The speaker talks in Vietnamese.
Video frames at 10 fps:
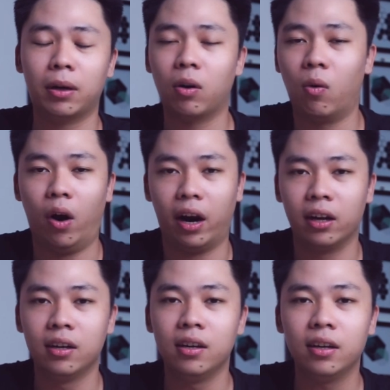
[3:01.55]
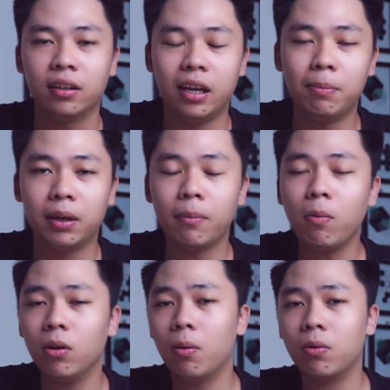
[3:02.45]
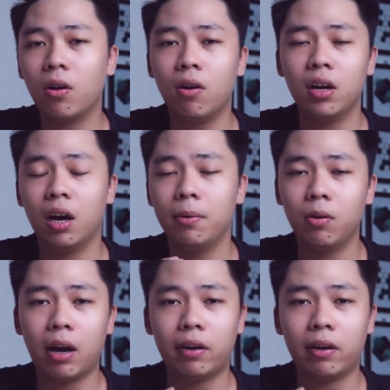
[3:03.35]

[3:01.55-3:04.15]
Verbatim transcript: mặt đồ họa. Thì mình bóc lột con GPU